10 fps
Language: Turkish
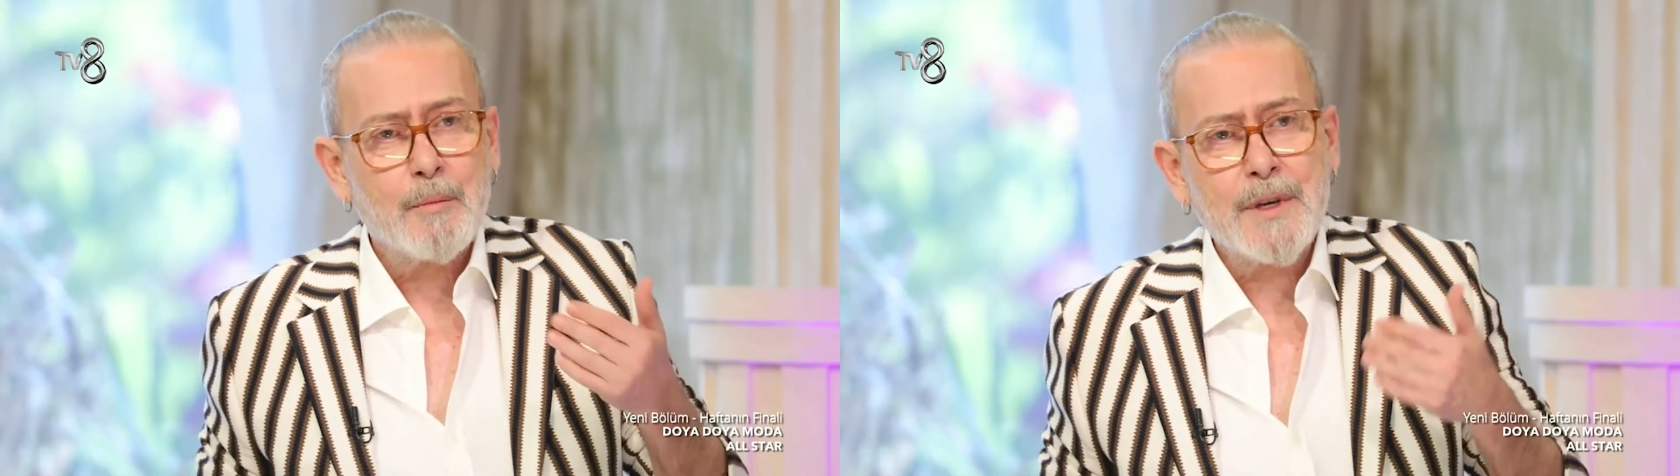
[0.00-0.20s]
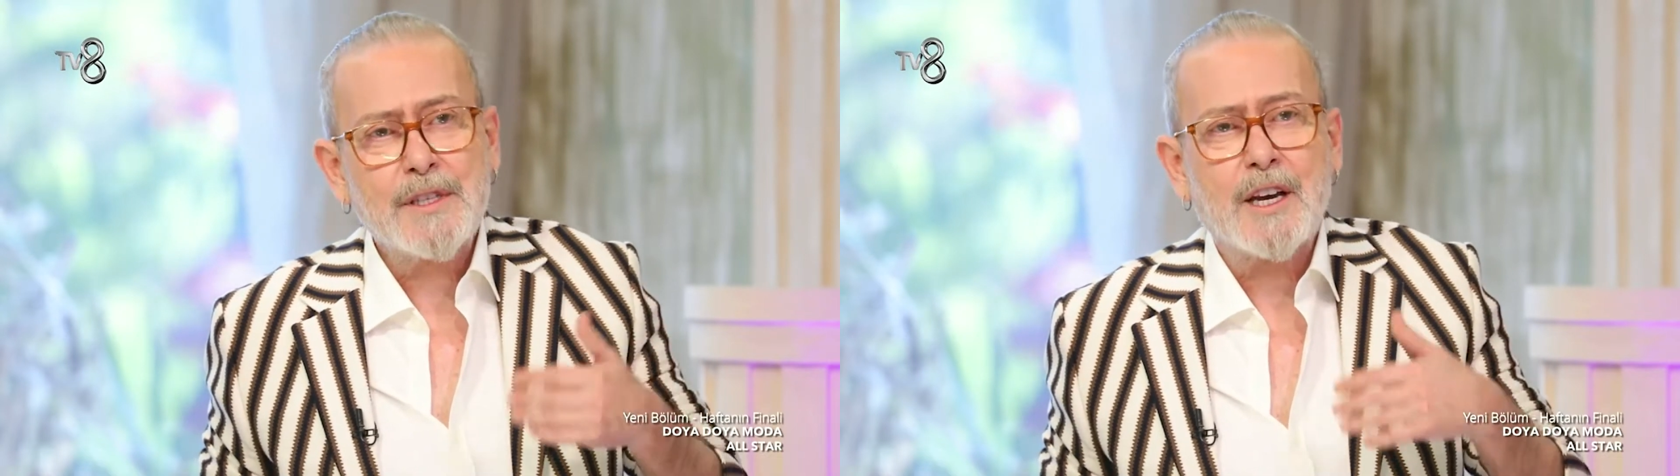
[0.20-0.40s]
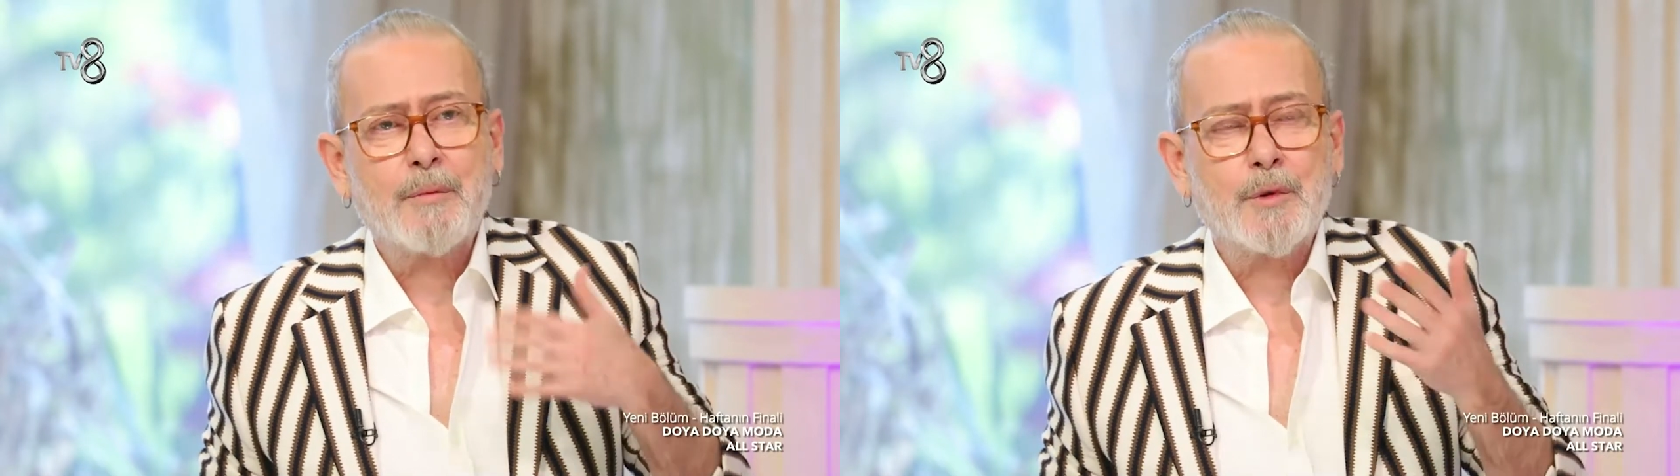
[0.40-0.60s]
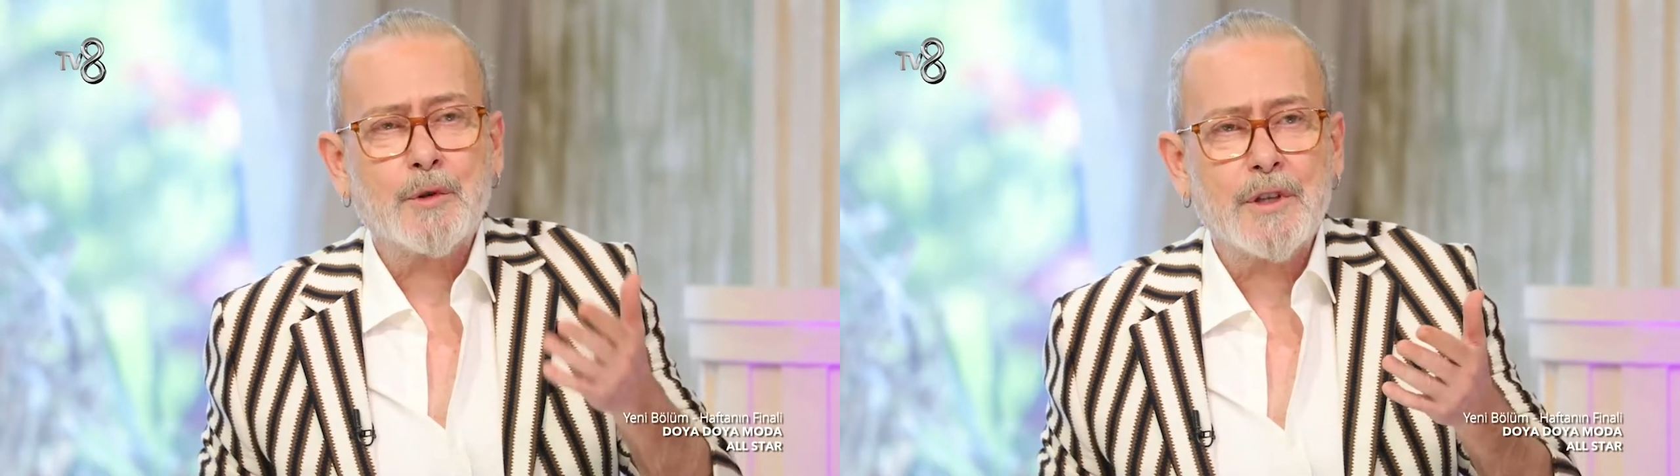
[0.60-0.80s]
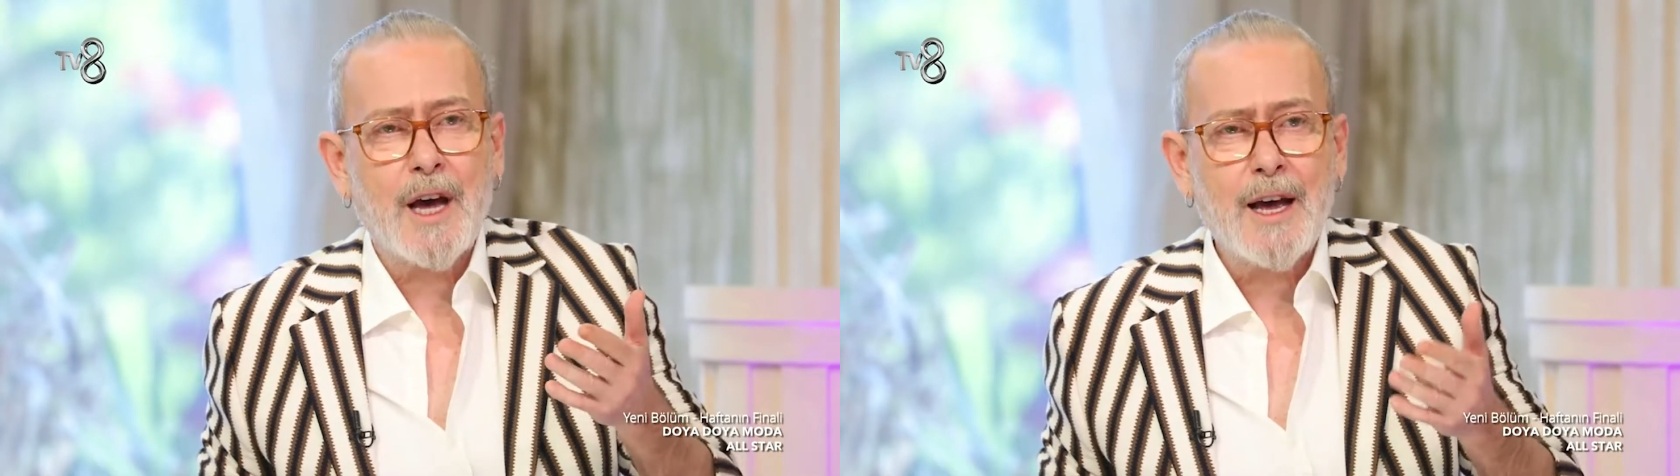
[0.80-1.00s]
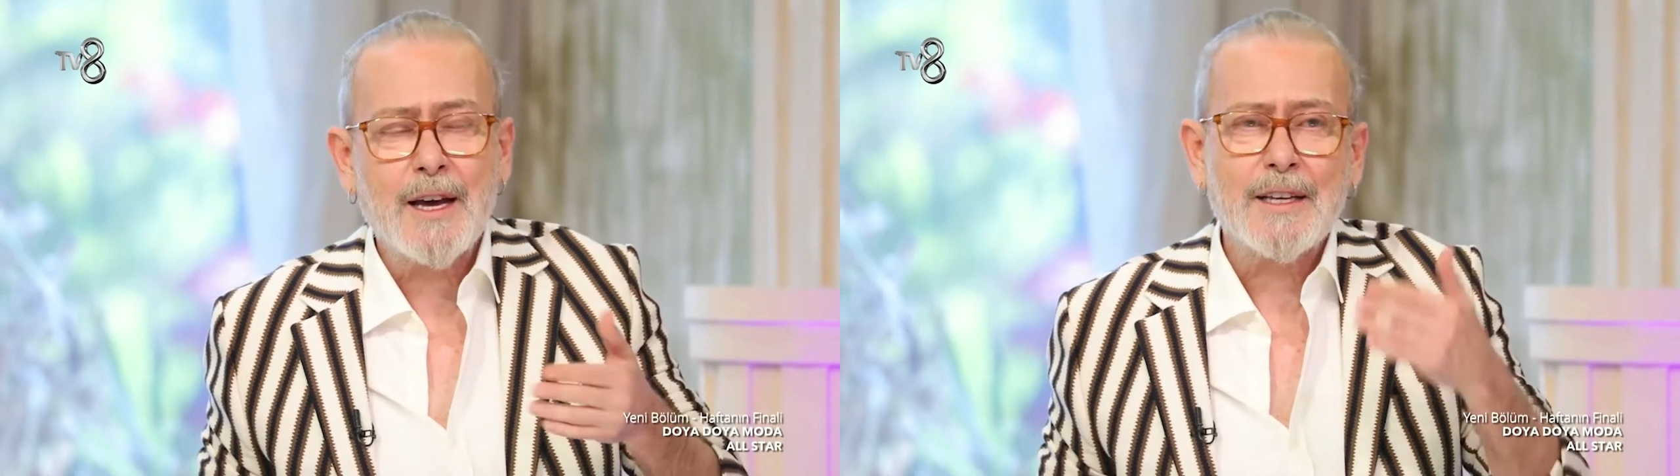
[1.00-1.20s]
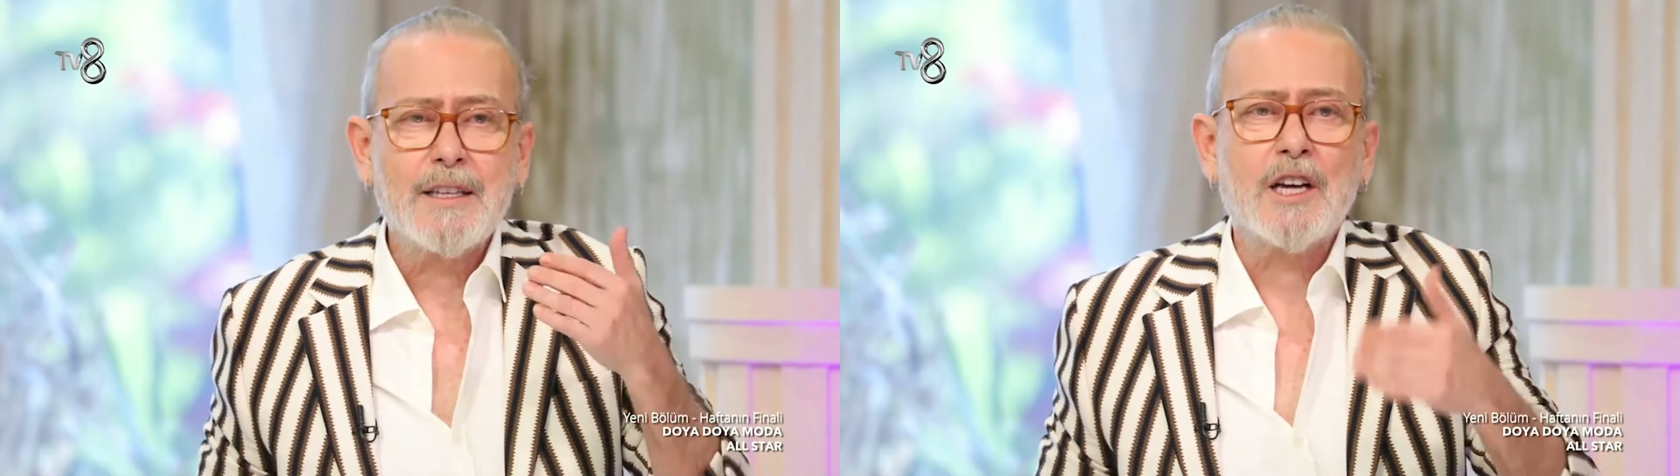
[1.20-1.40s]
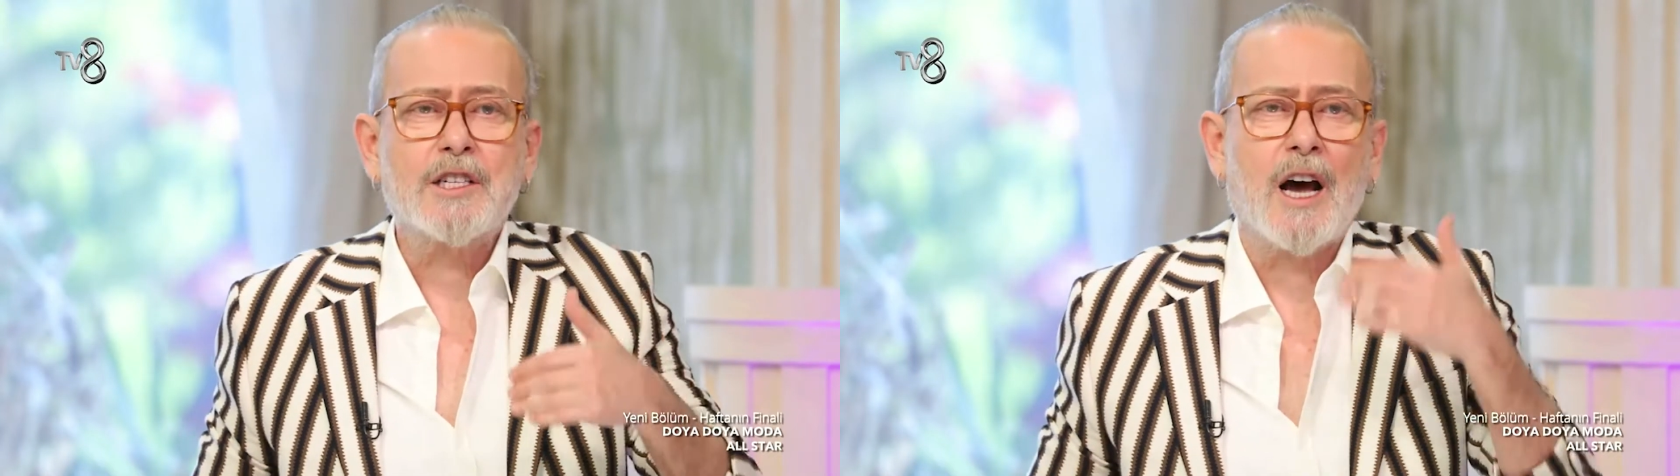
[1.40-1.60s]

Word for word: Bir tek burada yaş